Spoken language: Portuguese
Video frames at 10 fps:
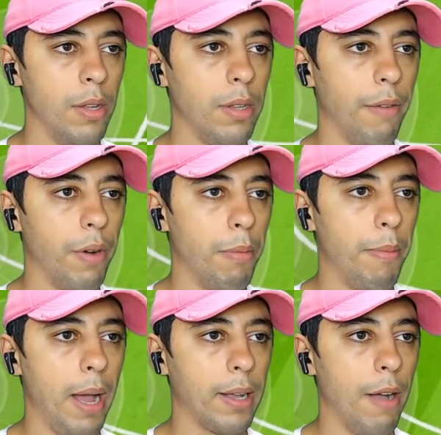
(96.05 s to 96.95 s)
Já vamos
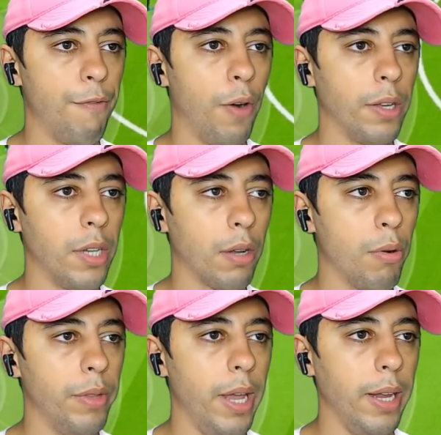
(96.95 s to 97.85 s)
marcar forte aí
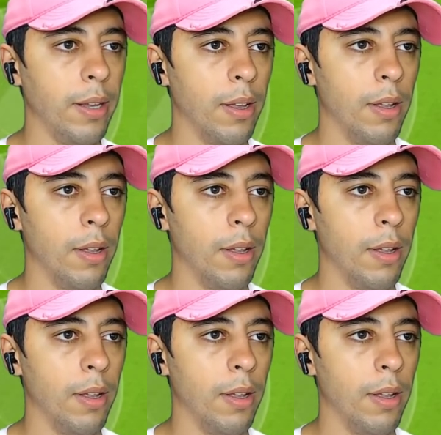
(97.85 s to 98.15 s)
com o Ney.